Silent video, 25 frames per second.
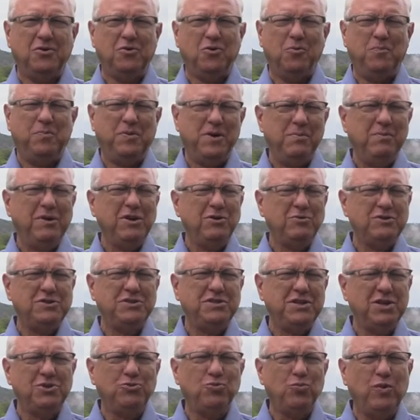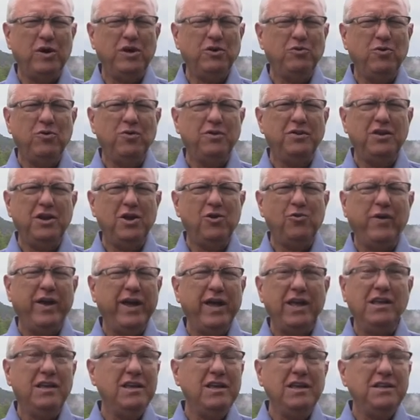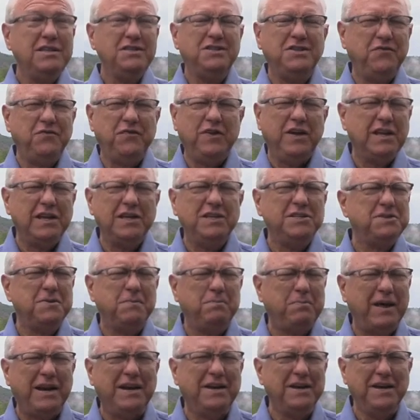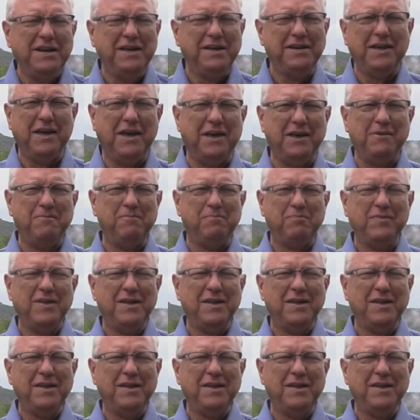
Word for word: O primeiro dia do ano não é indiferente para ninguém.